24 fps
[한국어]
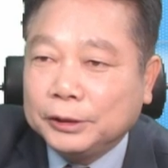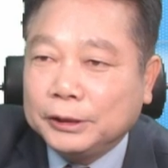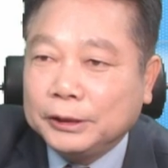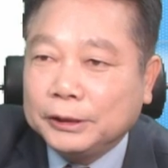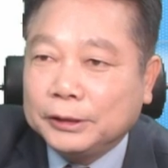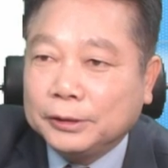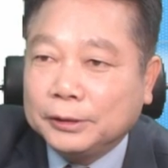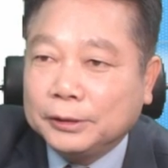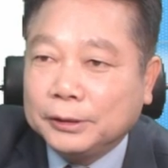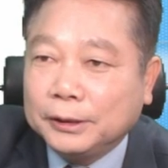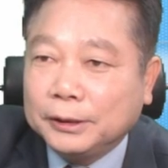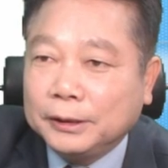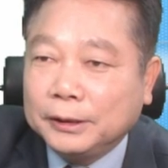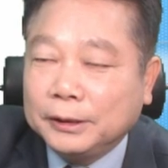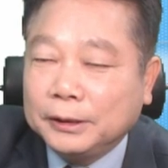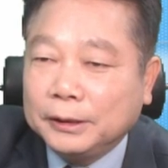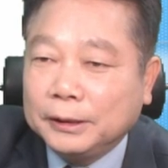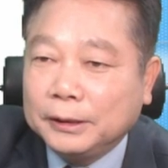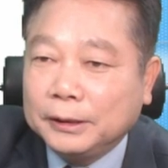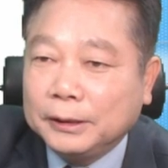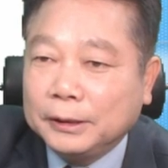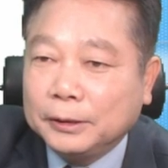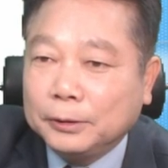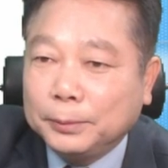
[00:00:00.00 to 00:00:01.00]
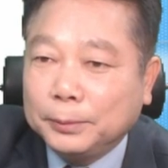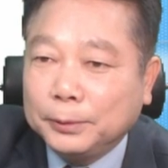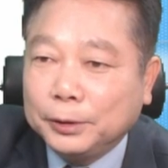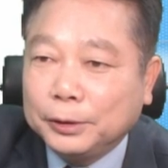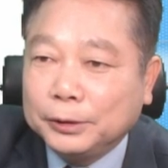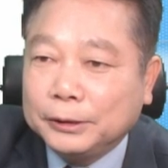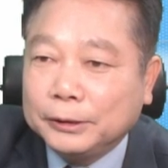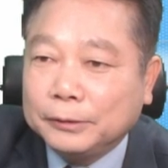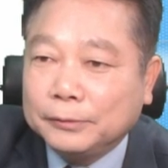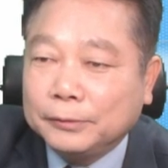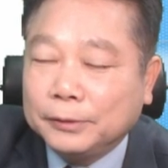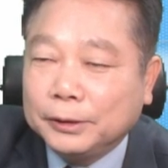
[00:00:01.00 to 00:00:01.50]
시설이라고
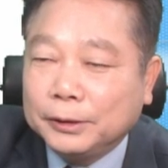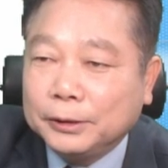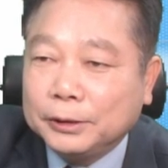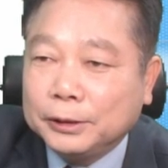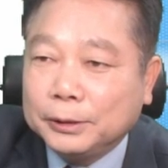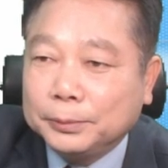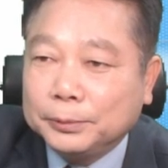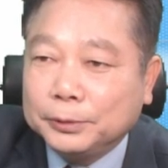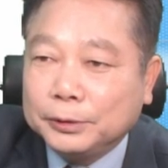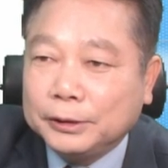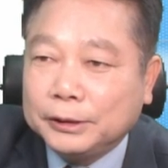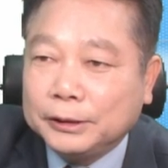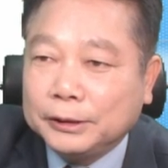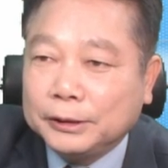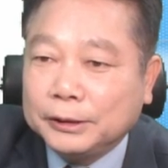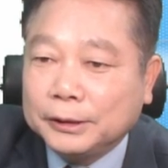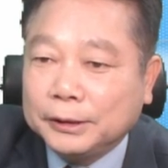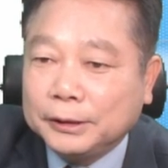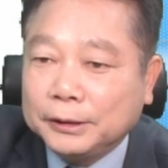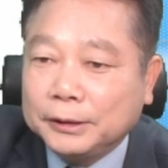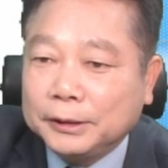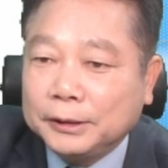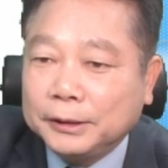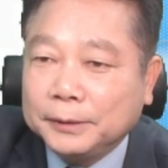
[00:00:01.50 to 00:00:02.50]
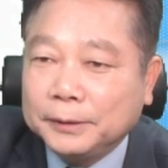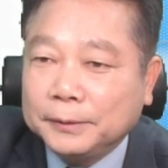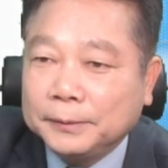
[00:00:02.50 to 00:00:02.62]
보여지고요. 급수 시설이죠.